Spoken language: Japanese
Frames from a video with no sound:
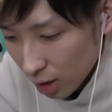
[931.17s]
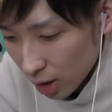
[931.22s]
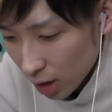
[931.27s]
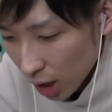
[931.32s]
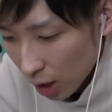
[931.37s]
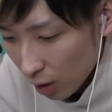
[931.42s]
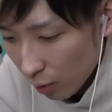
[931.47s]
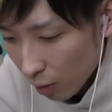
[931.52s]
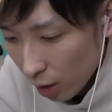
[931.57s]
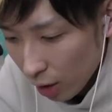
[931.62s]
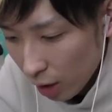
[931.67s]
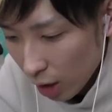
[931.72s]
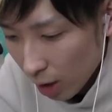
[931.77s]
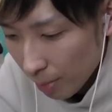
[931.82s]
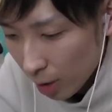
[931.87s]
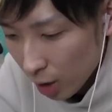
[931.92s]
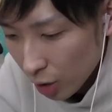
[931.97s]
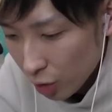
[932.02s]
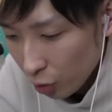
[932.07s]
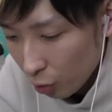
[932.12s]
沢
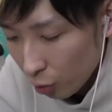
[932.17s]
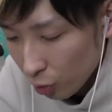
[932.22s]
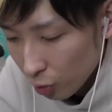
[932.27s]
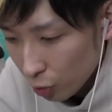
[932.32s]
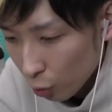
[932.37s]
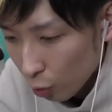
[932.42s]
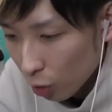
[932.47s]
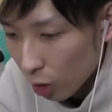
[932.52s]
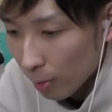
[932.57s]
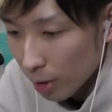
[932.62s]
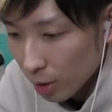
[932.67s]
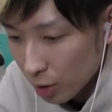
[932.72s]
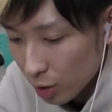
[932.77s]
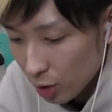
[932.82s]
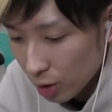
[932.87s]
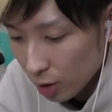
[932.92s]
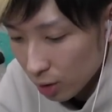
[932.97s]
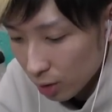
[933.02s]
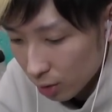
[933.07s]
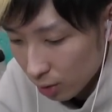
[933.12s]
山城城下
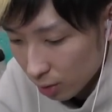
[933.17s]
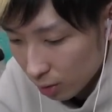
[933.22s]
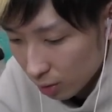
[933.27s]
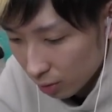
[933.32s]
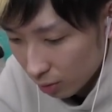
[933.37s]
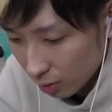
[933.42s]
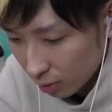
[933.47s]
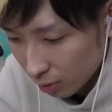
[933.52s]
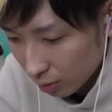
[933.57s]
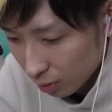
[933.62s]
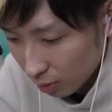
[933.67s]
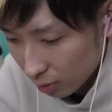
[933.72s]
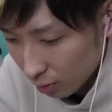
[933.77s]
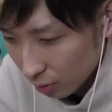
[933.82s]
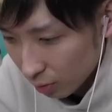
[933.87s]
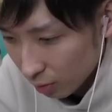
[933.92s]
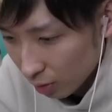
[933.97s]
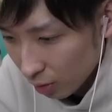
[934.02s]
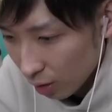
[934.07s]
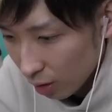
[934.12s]
町。
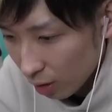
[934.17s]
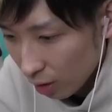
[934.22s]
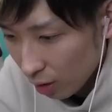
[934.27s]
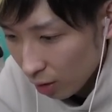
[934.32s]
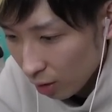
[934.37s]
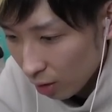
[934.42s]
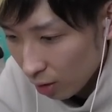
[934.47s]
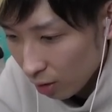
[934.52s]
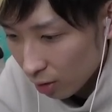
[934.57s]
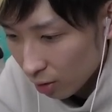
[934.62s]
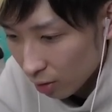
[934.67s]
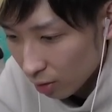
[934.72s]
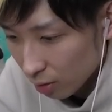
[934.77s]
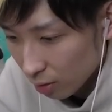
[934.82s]
へえ。